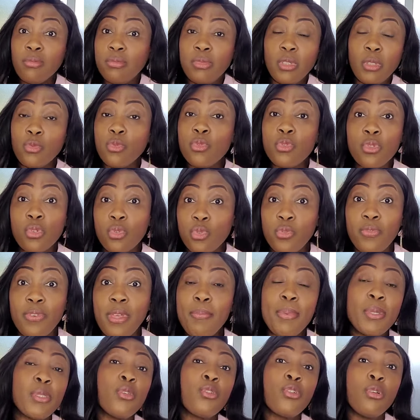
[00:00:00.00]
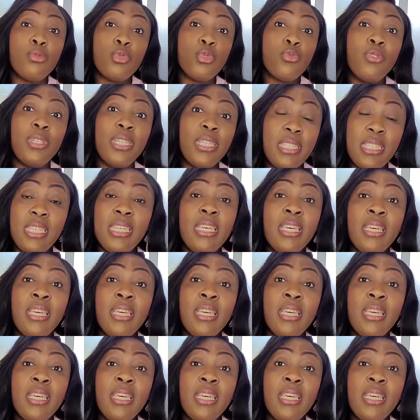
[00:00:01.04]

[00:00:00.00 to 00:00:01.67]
dans tout ce que tu fais, parce que comme je vous l'ai dit,